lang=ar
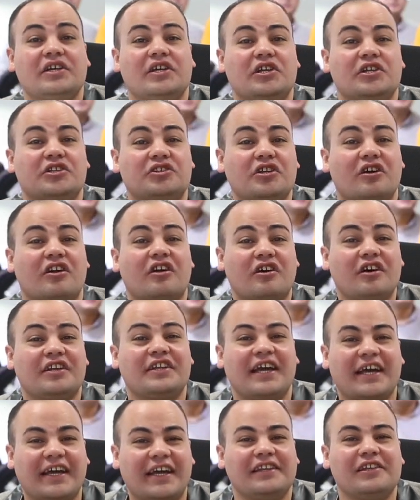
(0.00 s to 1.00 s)
للدرجه
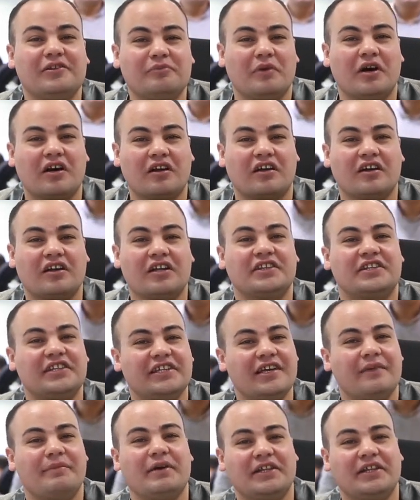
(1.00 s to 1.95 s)
دي اغاني المهرجانات هي